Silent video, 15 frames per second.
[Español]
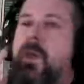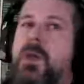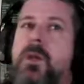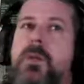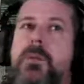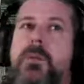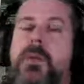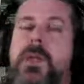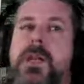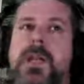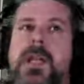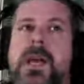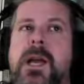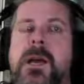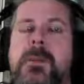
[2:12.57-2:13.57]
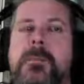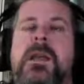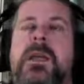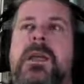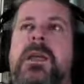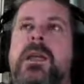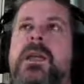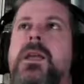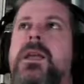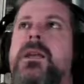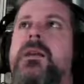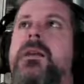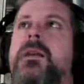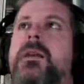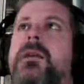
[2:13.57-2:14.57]
como diría,
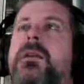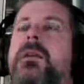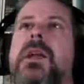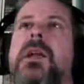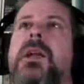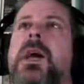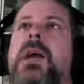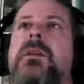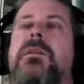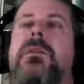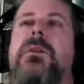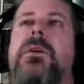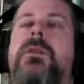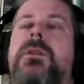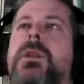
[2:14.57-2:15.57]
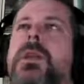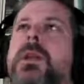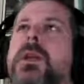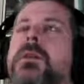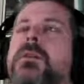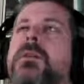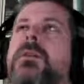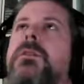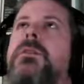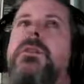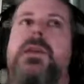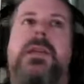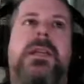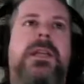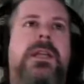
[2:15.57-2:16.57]
eh, hay un cocinero
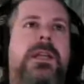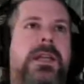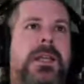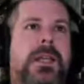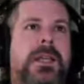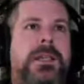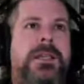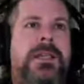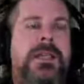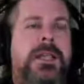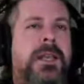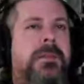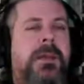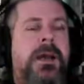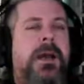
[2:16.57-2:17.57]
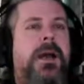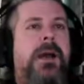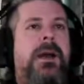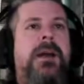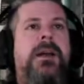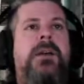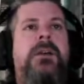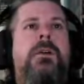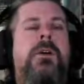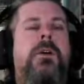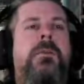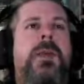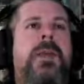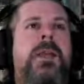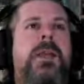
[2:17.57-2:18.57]
que, se llama
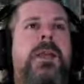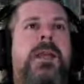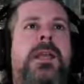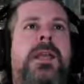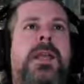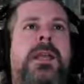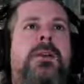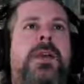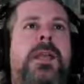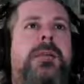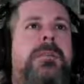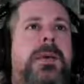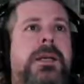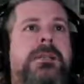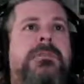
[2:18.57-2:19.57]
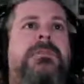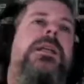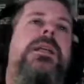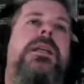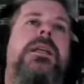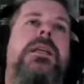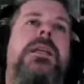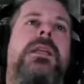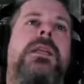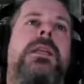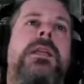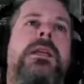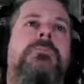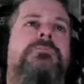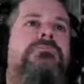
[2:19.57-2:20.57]
Come, que no quema, y,
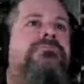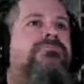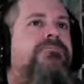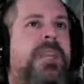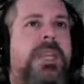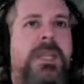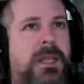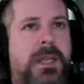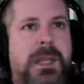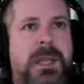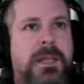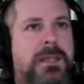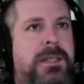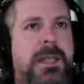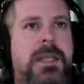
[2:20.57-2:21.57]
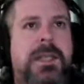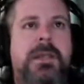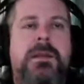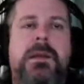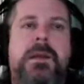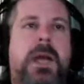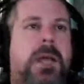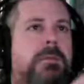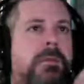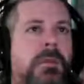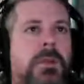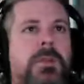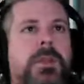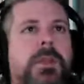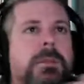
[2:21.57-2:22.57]
y así hay
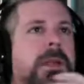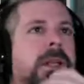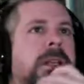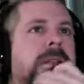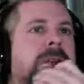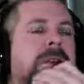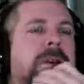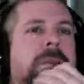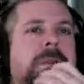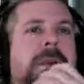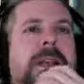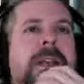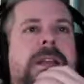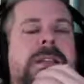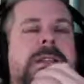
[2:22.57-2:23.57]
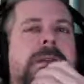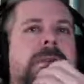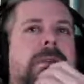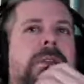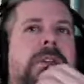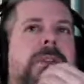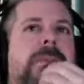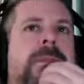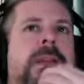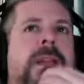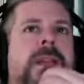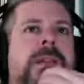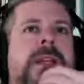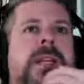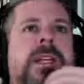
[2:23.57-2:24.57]
múltiples nombres y
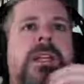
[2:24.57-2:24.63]
múltiples